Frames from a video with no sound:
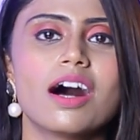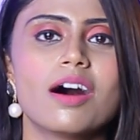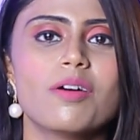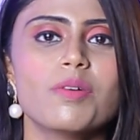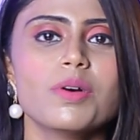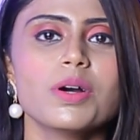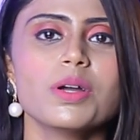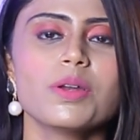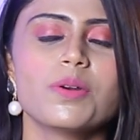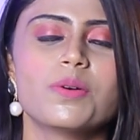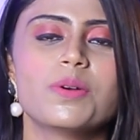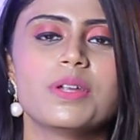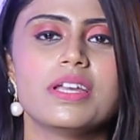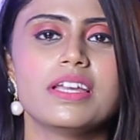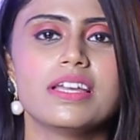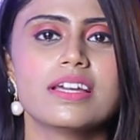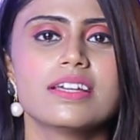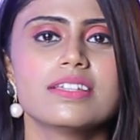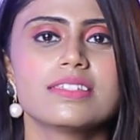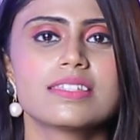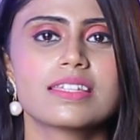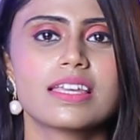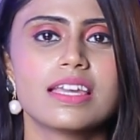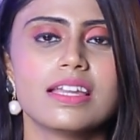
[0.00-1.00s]
அவங்களுடைய
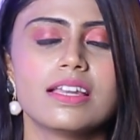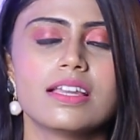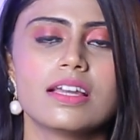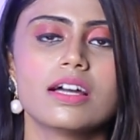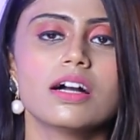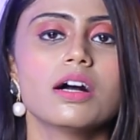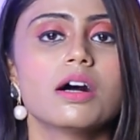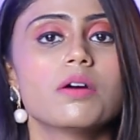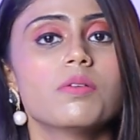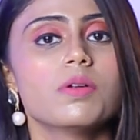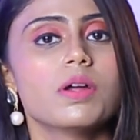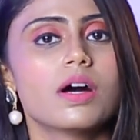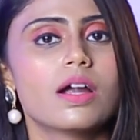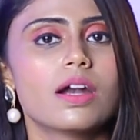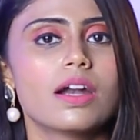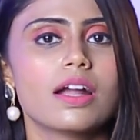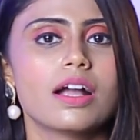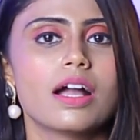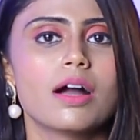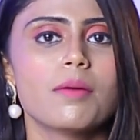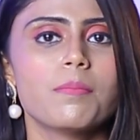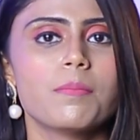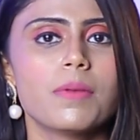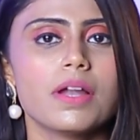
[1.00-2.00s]
ஸ்கின்னை அவ்வளோ
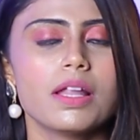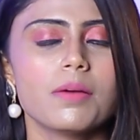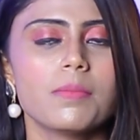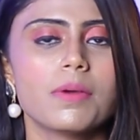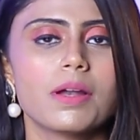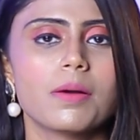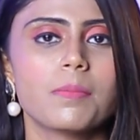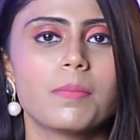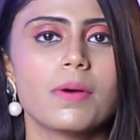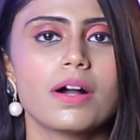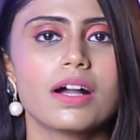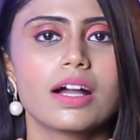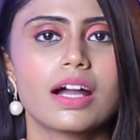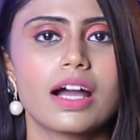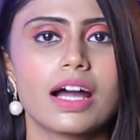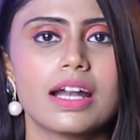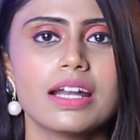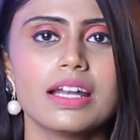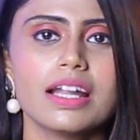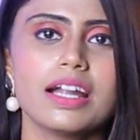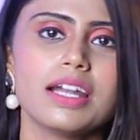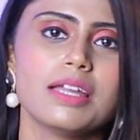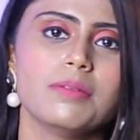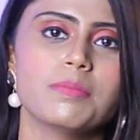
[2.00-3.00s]
அழகாக பளபளப்பாக
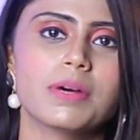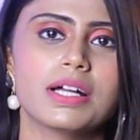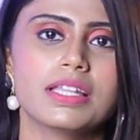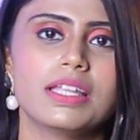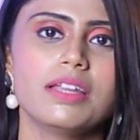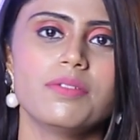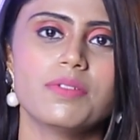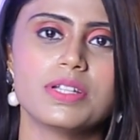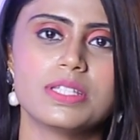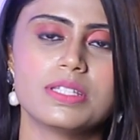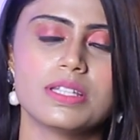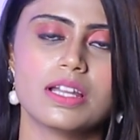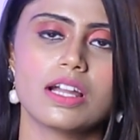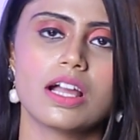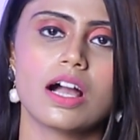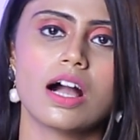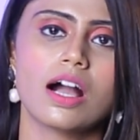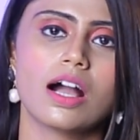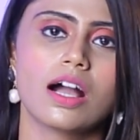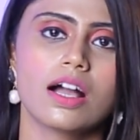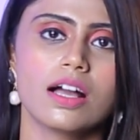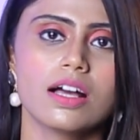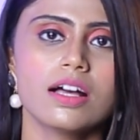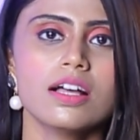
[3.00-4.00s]
கண்ணாடி மாதிரி
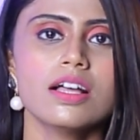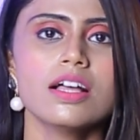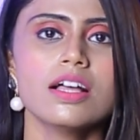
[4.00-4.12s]
வச்சுருக்காங்க